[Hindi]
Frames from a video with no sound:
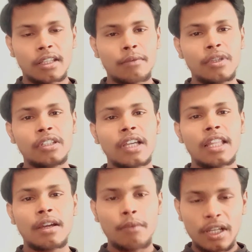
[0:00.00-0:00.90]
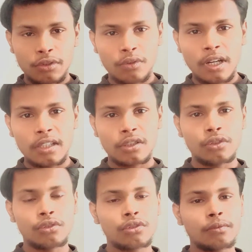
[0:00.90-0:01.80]
तभी ज़्यादा वॉच होगा तो
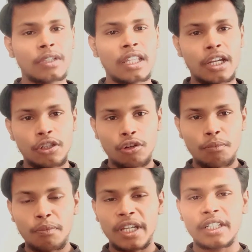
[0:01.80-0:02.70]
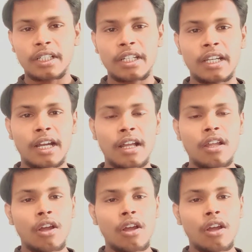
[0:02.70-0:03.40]
यूट्यूब ज़्यादा रिकमेंड करेगा